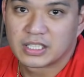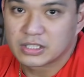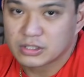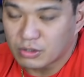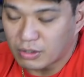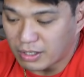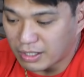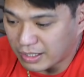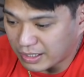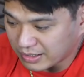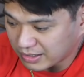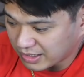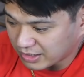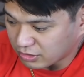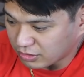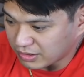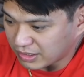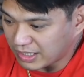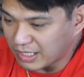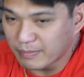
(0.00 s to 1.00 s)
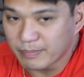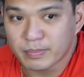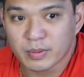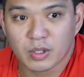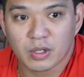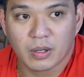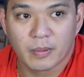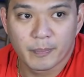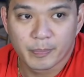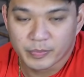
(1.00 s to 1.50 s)
So hanggang dito na lang
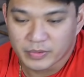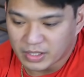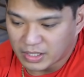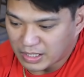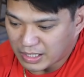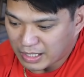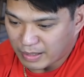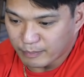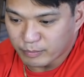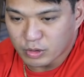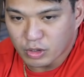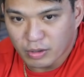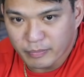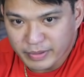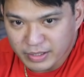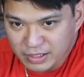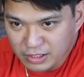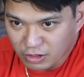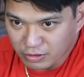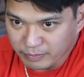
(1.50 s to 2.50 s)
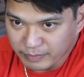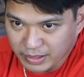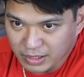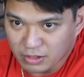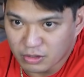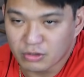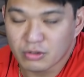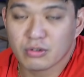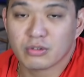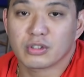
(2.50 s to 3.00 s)
po. Um, comment down
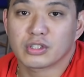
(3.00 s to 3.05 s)
below kung